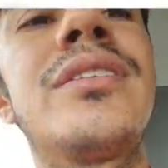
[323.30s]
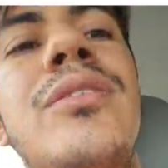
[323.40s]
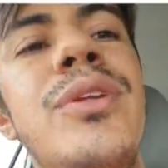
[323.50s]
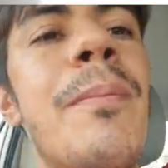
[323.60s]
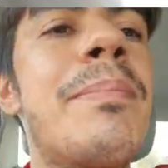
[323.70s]

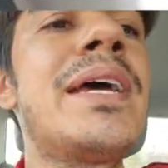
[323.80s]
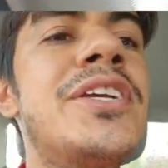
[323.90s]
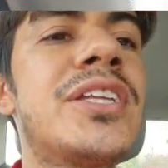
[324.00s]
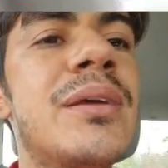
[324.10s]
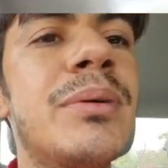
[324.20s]
Então não
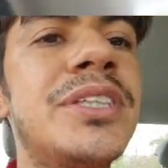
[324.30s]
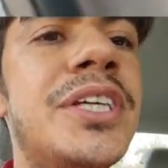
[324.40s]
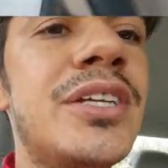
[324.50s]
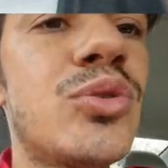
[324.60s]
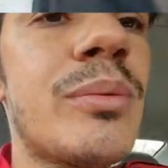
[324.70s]
perde tempo,
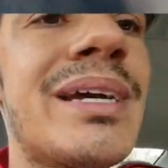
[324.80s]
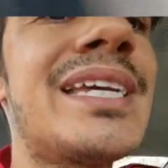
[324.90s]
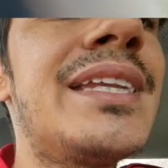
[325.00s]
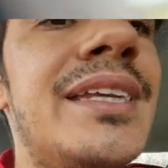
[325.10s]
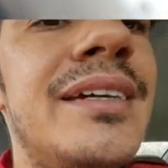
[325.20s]
adquire sua
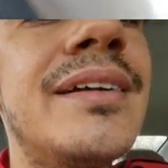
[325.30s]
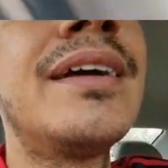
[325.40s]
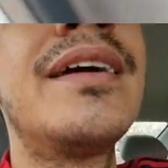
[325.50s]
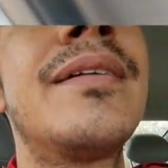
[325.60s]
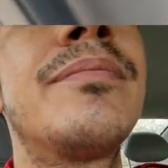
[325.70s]
maquininha
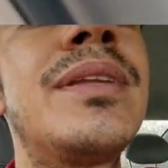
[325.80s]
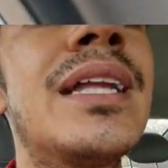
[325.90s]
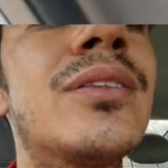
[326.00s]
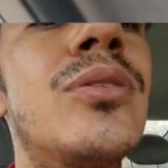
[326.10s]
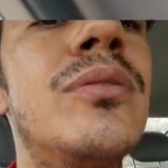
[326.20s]

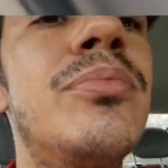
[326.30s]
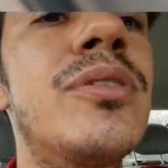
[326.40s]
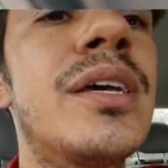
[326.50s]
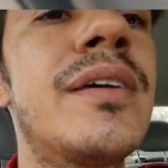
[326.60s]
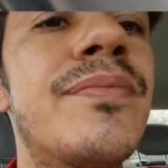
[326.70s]
da Tom
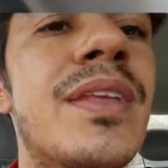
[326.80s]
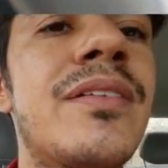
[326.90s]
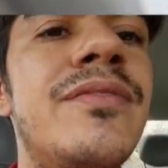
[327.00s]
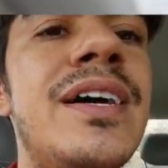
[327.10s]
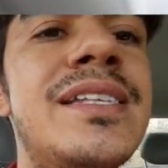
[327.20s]
porque
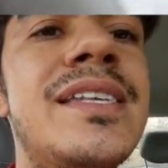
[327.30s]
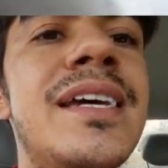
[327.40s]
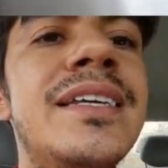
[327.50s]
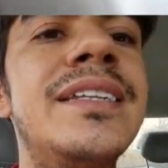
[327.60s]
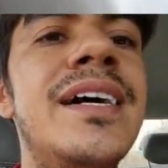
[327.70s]
vai
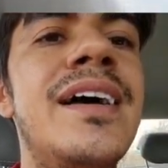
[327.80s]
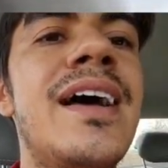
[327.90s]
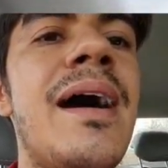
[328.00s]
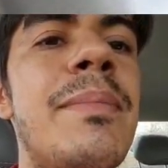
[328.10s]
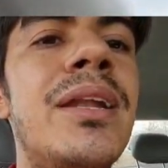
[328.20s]
ser ainda
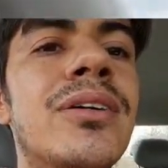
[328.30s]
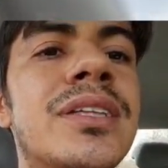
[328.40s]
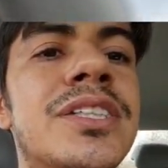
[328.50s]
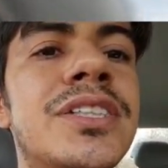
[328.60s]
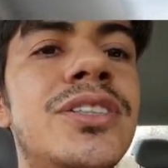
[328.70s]
a melhor
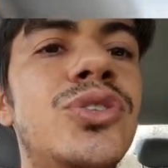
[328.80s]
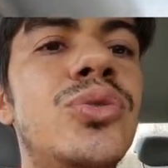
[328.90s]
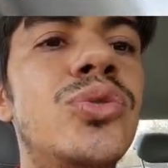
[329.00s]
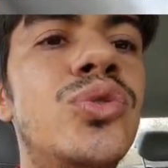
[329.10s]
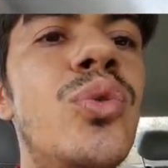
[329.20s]
taxa de
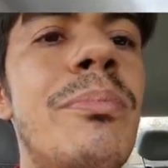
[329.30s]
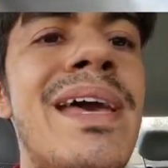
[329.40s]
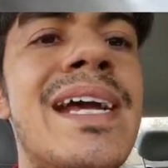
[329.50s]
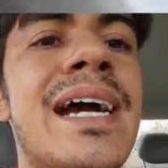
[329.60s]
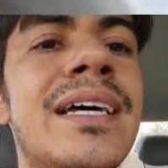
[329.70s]
juros do
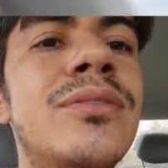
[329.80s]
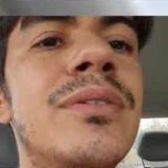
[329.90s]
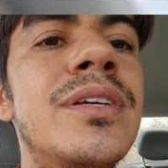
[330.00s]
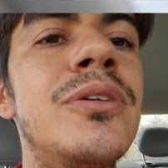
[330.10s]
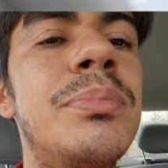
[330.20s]
mercado
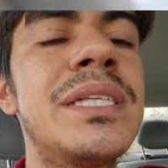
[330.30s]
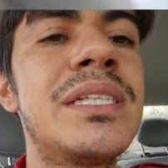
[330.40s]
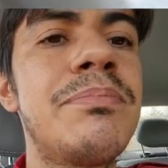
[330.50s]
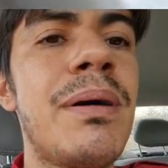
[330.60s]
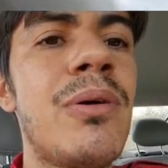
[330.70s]
e o
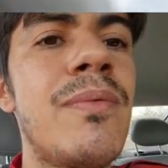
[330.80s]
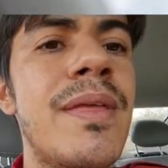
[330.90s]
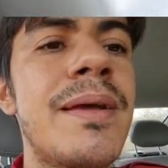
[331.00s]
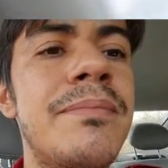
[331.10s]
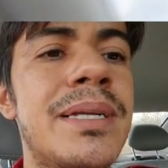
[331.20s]
principal,
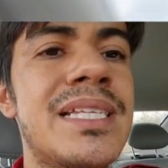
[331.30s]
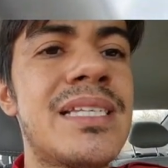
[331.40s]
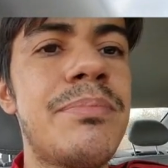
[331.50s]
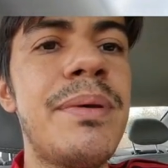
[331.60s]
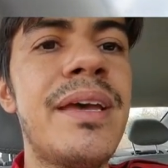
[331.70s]
para
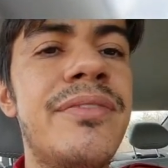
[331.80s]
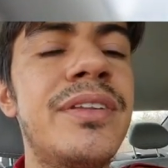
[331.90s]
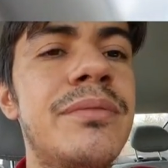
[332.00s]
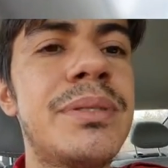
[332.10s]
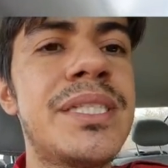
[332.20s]
CPF.
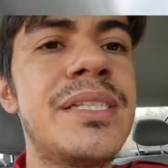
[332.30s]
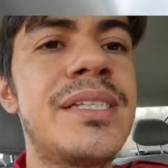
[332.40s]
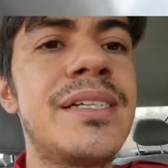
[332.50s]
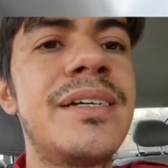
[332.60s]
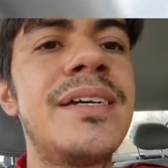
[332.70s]
Não
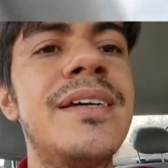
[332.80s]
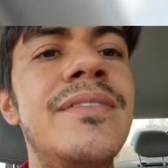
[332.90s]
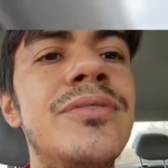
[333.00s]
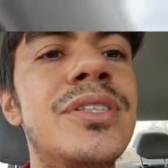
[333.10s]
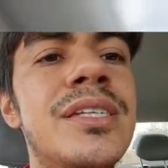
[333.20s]
precisa
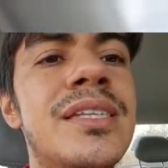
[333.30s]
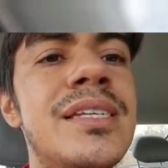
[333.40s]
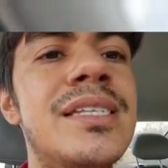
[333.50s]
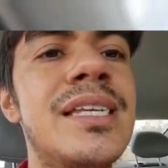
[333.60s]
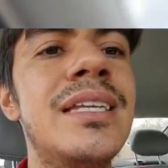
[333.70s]
você
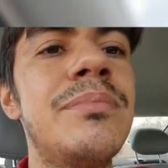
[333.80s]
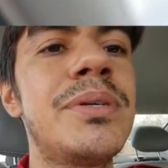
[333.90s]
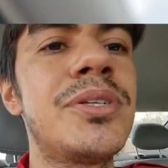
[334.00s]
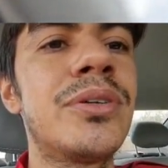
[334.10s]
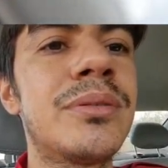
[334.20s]
ter
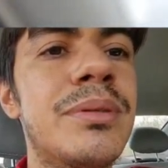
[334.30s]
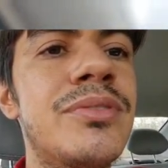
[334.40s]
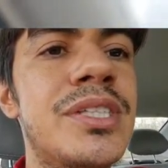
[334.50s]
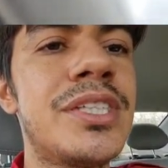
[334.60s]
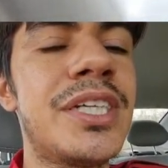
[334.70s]
CNPJ para
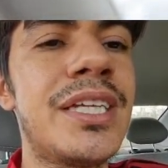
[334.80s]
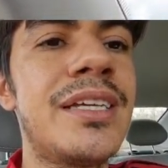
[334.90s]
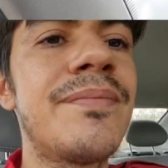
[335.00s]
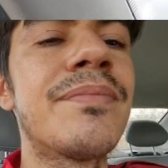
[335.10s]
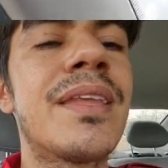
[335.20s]
você
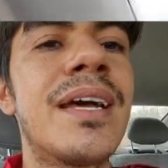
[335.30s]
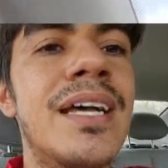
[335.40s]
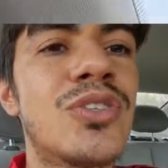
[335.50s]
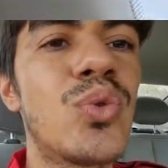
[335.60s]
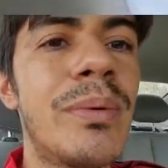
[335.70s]
adquirir
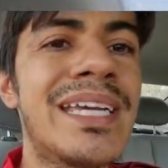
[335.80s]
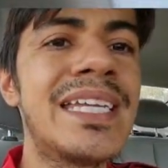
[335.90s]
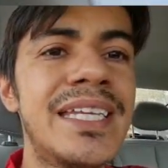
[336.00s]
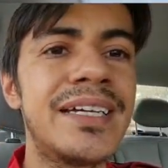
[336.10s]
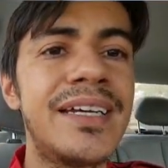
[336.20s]
a sua
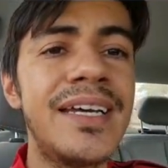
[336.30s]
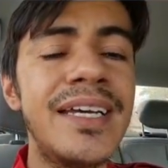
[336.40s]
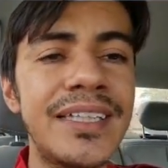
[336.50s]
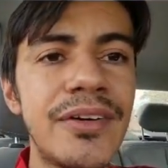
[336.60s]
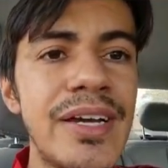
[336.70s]
maquininha.
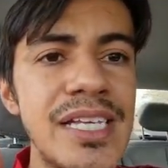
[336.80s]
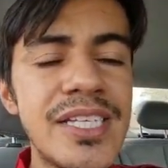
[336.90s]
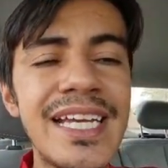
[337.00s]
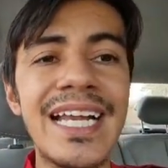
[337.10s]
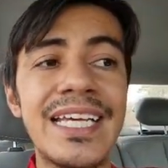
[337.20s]
Então é
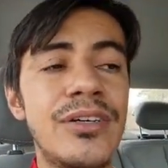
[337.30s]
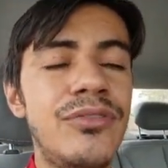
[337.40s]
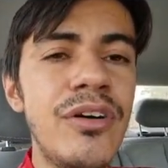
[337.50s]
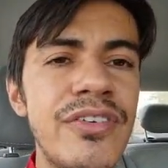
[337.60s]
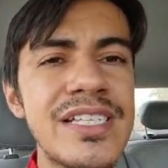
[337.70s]
isso aí, galera. Eu
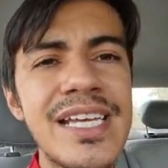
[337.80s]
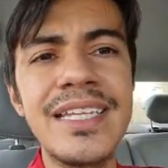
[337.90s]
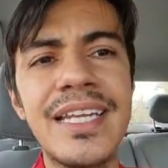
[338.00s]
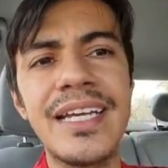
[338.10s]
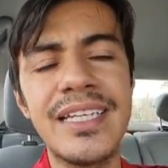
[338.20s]
vou fazer a
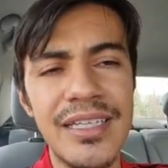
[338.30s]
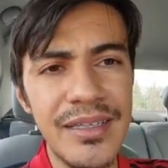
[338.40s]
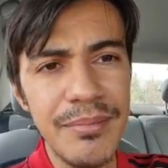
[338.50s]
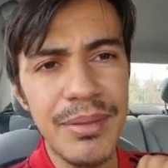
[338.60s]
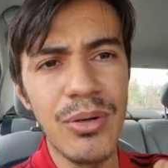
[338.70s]
entrega
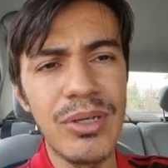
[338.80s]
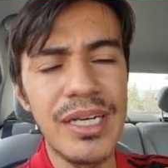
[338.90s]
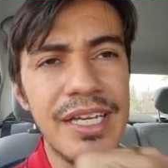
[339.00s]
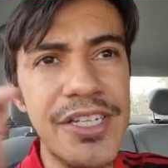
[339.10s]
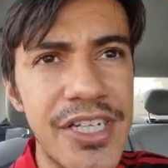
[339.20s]
aqui para o
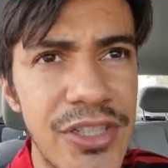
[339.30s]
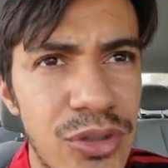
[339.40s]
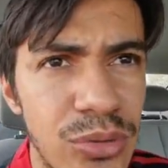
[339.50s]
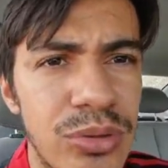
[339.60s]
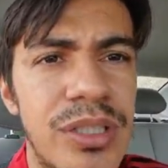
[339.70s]
cliente. Já
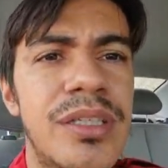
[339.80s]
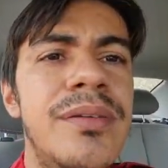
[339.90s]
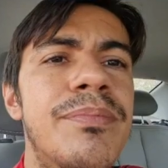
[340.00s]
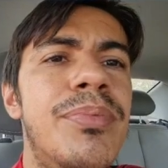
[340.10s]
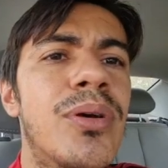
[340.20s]
estou
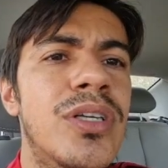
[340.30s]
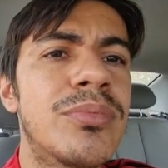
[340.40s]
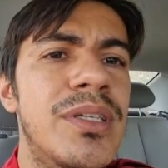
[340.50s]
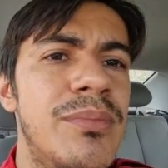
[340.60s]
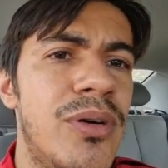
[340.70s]
aqui
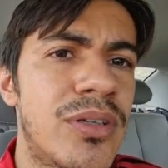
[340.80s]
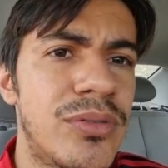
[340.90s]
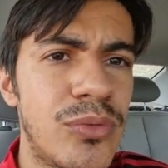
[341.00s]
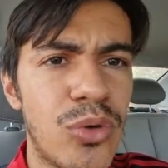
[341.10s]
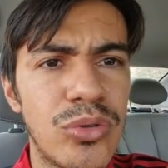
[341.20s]
próximo. Ele mora
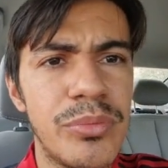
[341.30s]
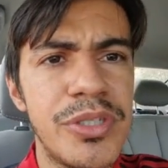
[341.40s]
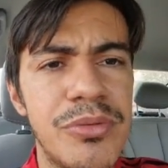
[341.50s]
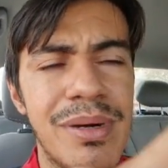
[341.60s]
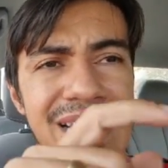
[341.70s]
num
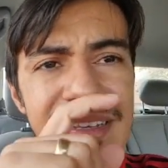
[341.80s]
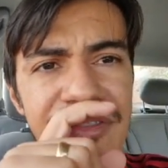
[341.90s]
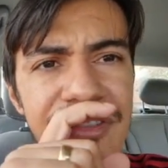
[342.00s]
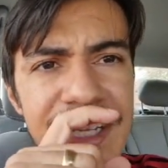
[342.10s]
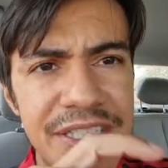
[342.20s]
condomínio mais à
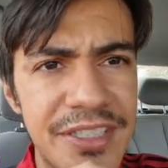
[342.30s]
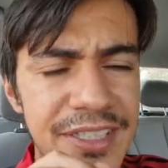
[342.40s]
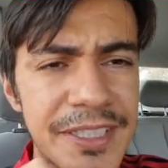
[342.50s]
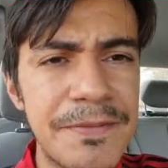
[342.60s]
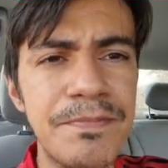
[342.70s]
frente
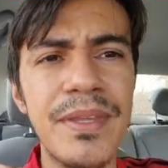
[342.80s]
aqui.